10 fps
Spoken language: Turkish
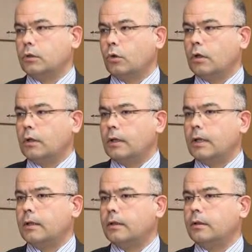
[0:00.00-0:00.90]
doğal
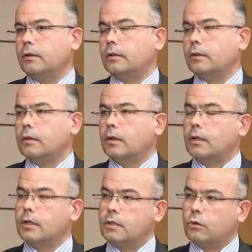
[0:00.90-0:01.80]
olarak e,
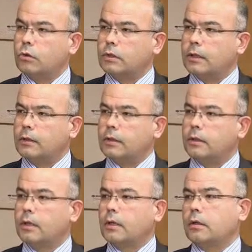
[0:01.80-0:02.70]
kadın sigortalının